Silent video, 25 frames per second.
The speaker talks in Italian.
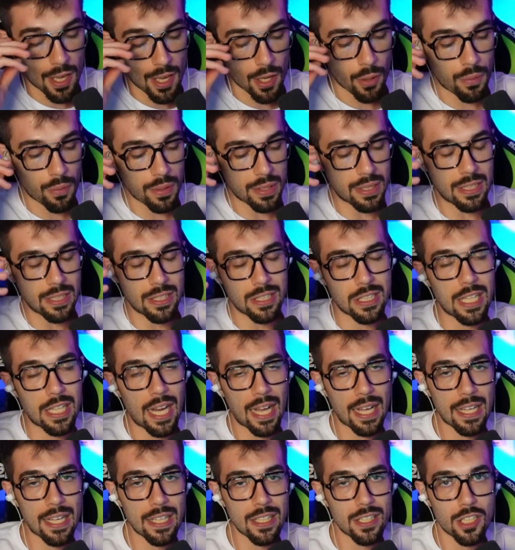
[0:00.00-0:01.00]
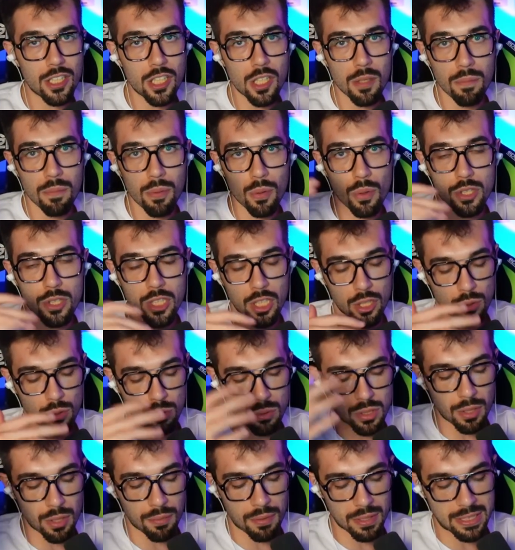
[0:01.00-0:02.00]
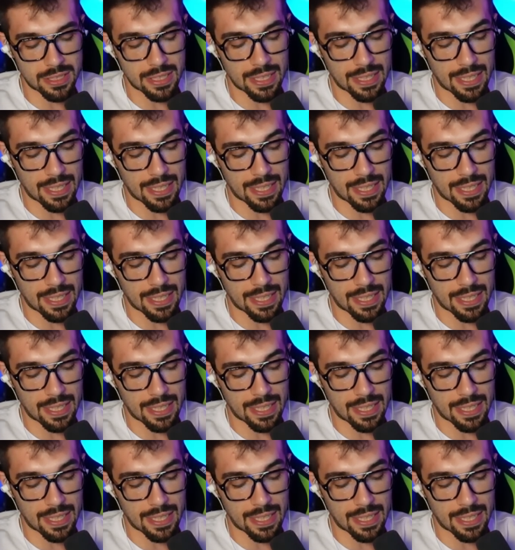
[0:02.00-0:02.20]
Quindi, già che ci brucia tutti questi